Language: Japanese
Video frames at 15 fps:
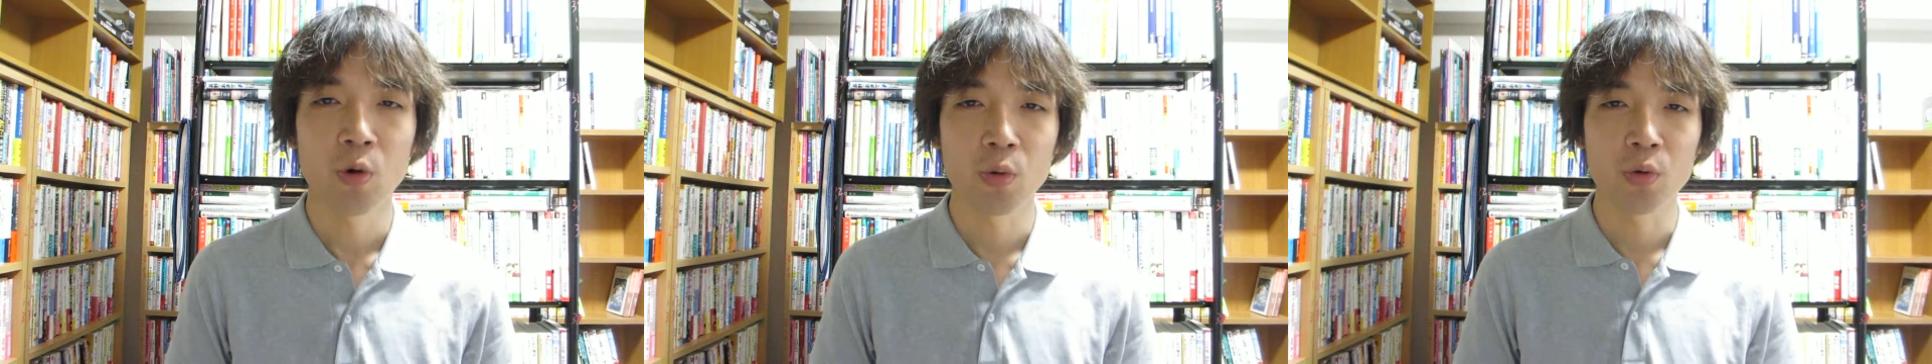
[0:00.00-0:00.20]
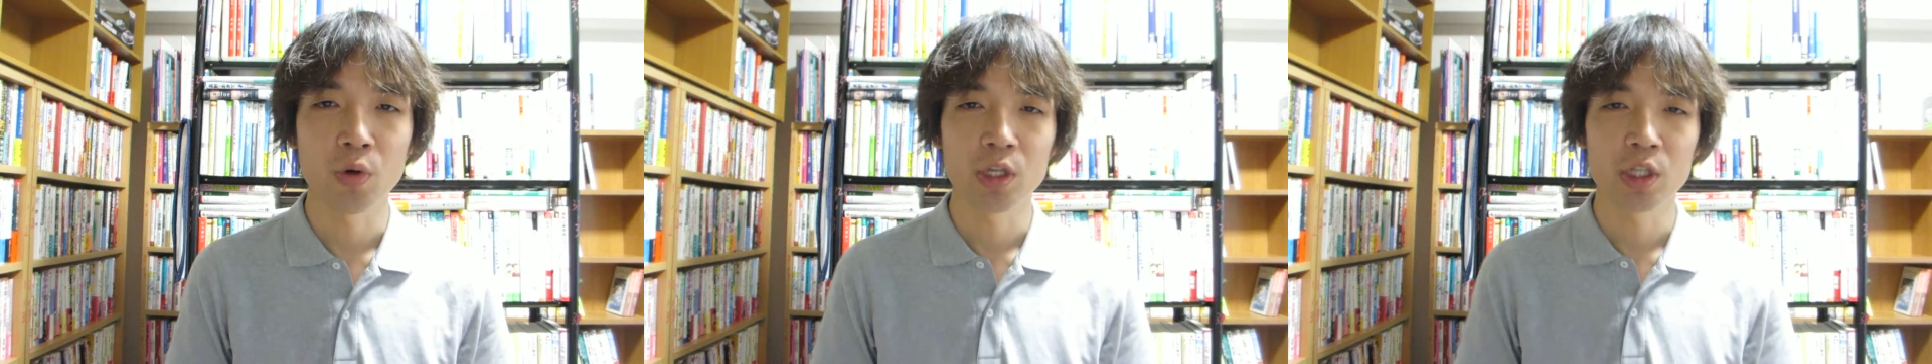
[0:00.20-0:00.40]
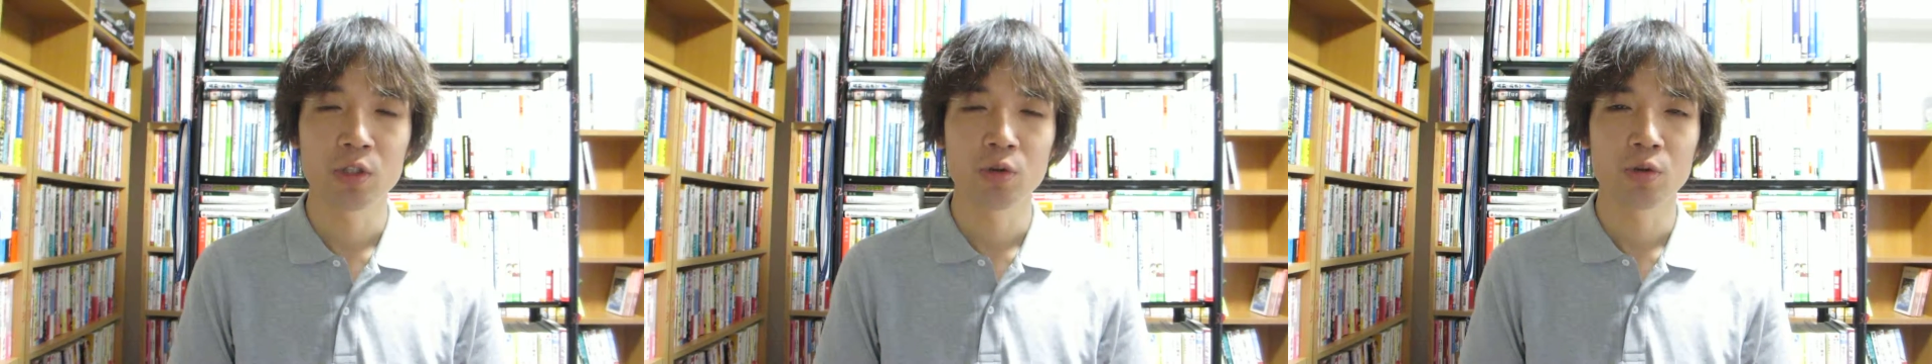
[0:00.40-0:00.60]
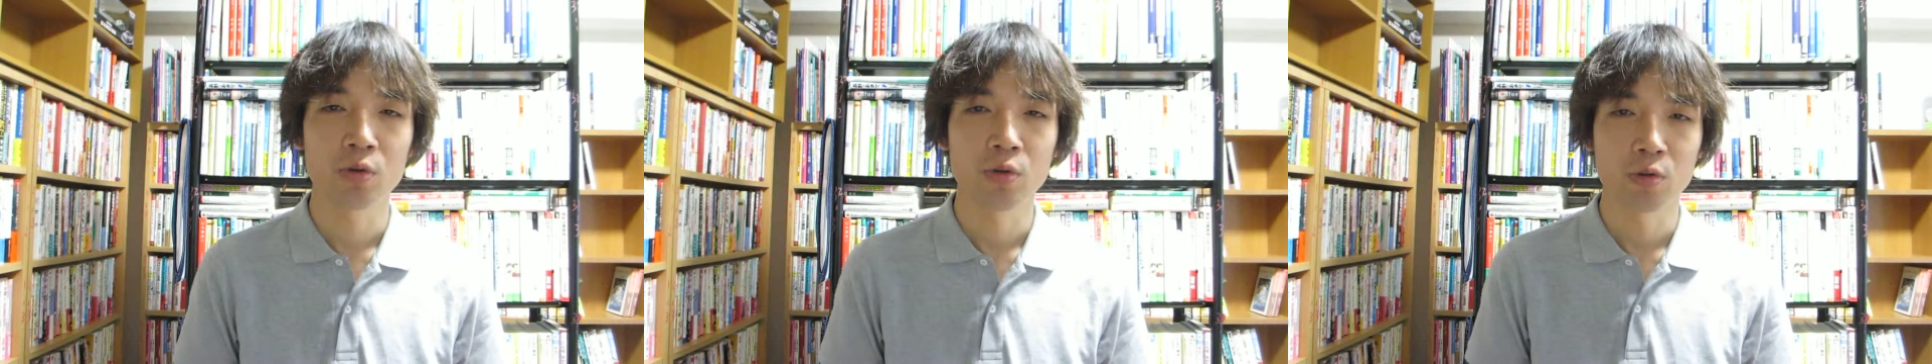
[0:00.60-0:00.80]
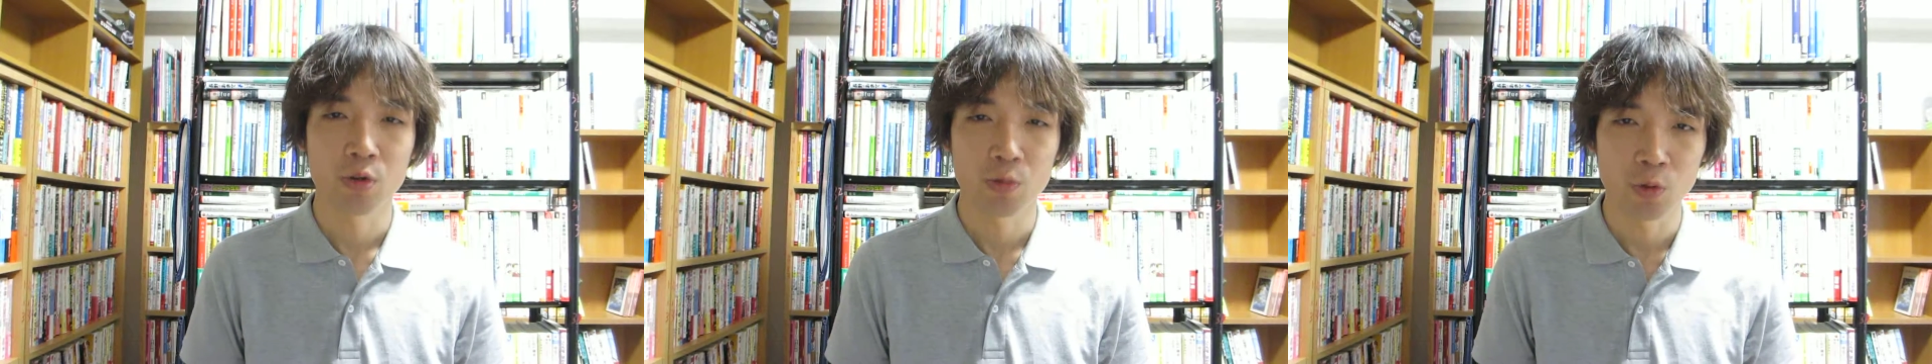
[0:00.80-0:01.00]
本を引き取
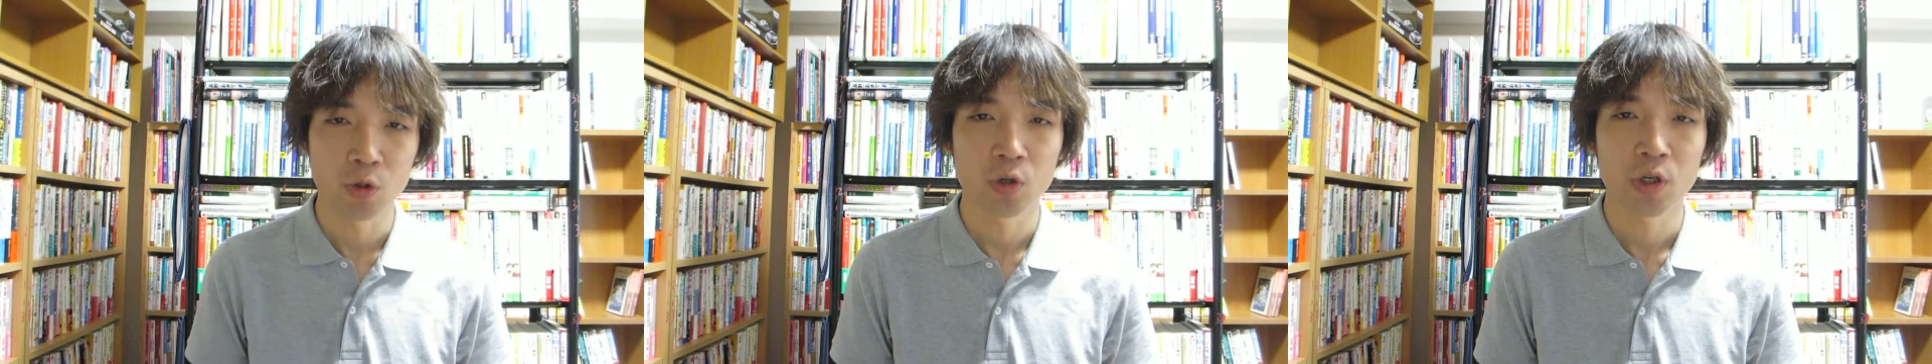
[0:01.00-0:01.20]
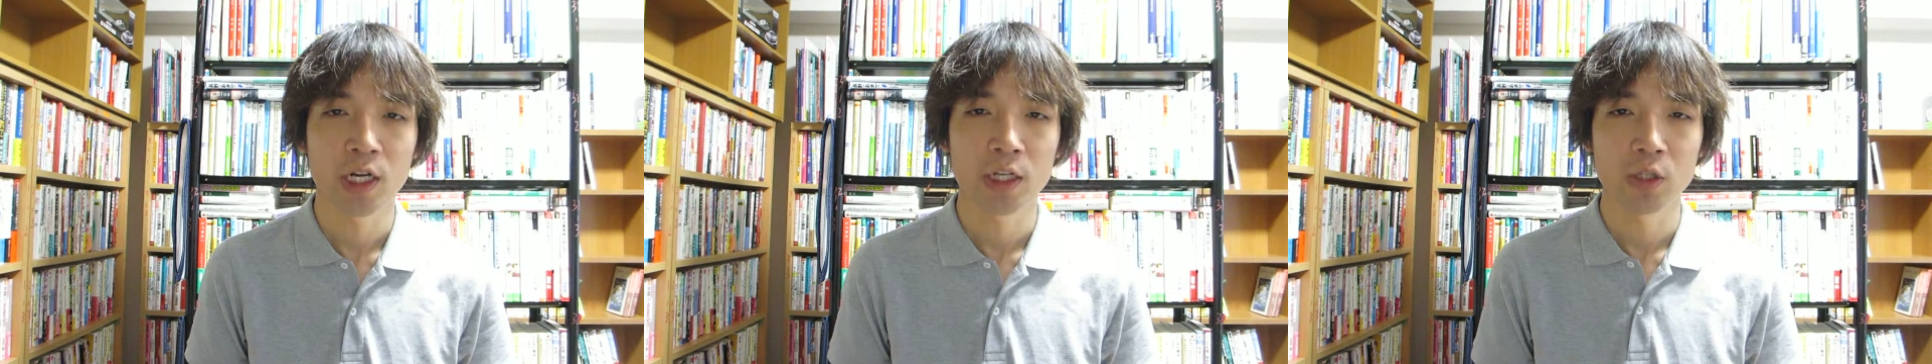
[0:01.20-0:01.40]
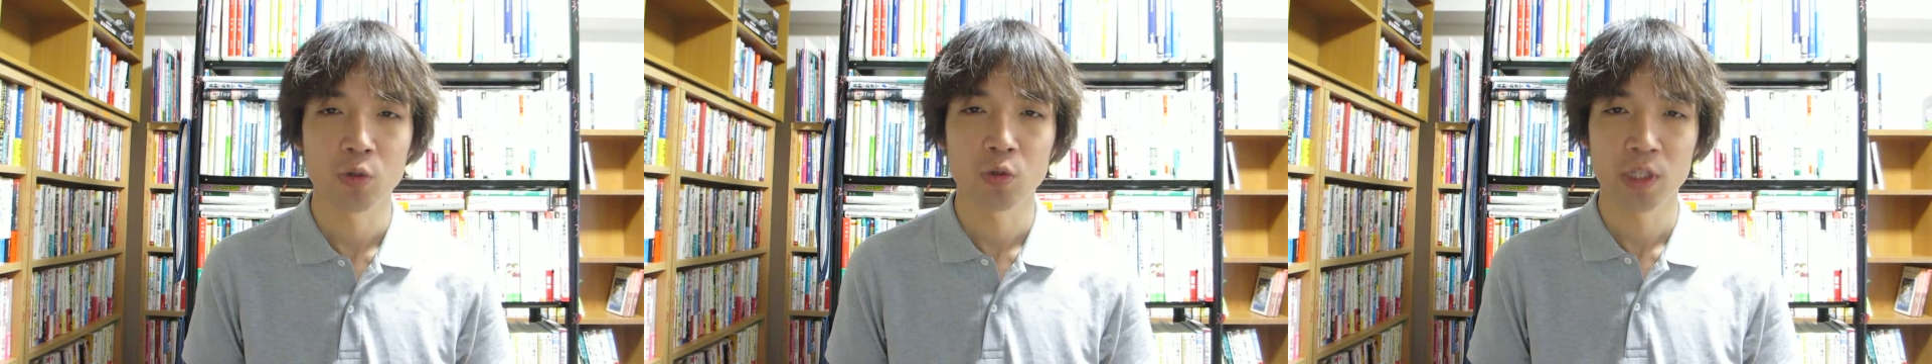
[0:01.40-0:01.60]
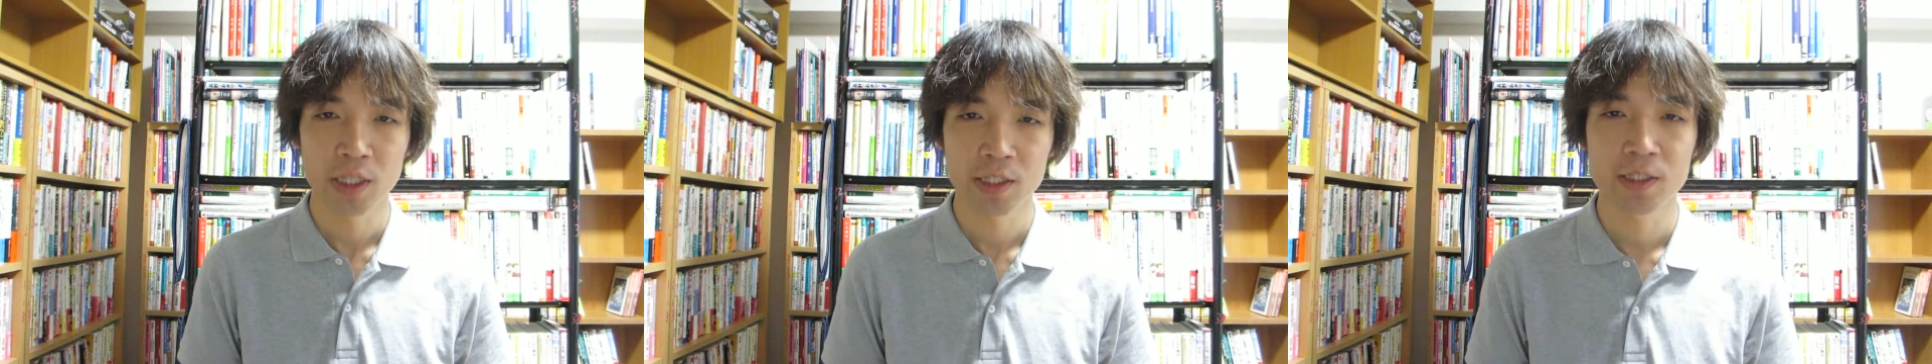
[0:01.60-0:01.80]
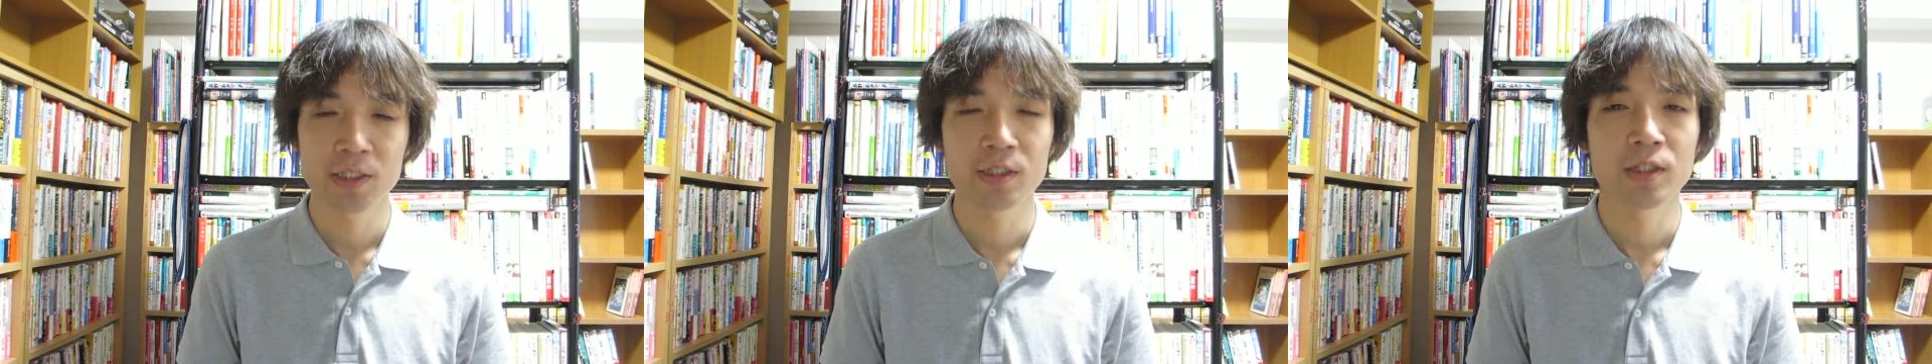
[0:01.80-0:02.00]
ることも可能
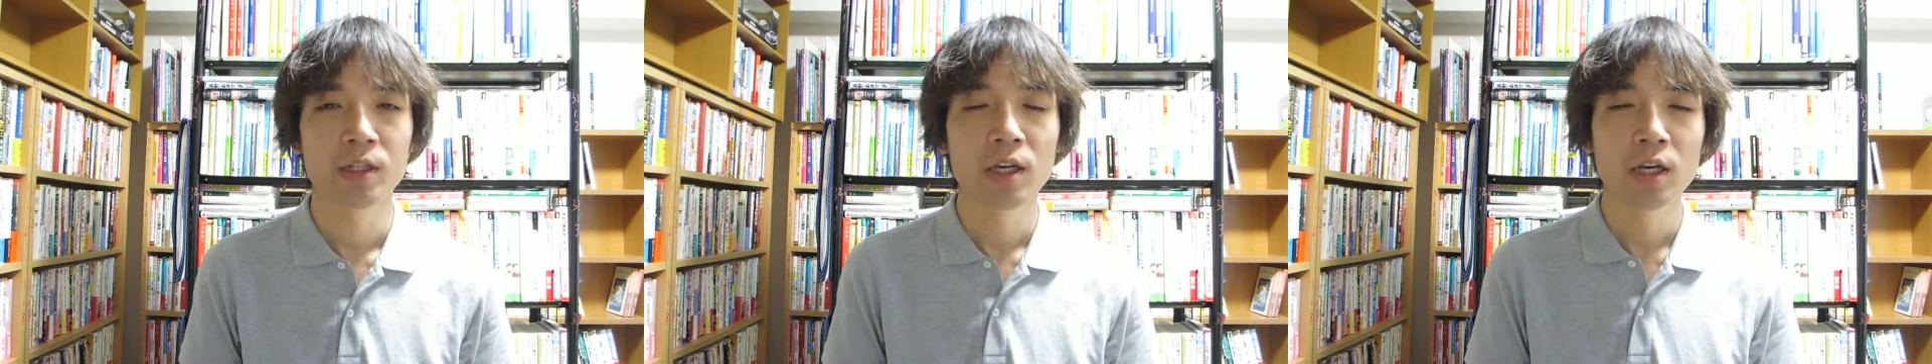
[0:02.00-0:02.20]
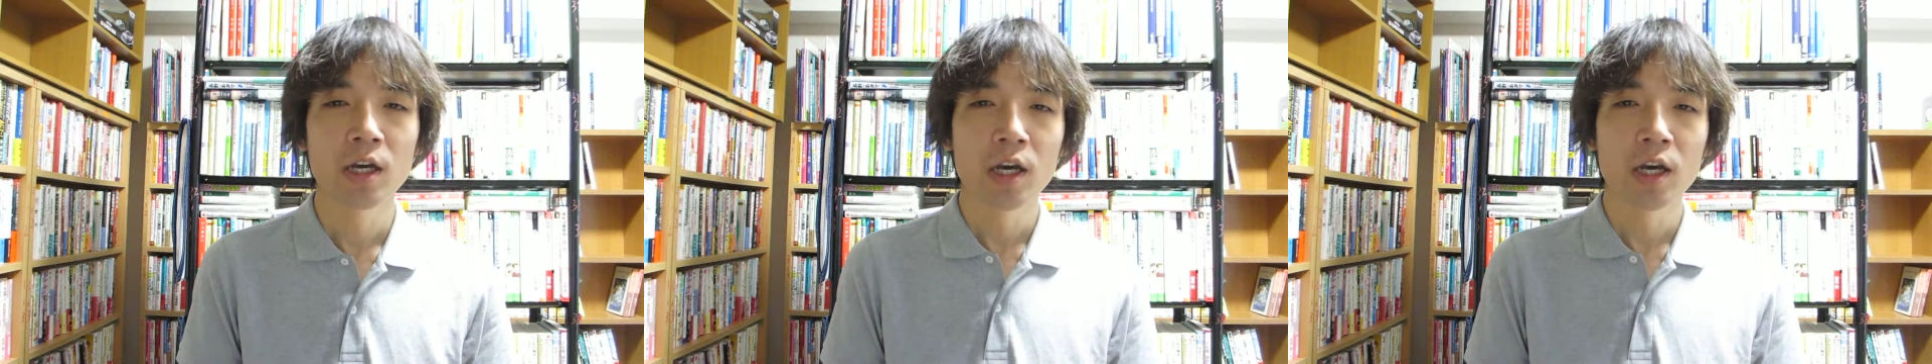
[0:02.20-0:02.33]
です。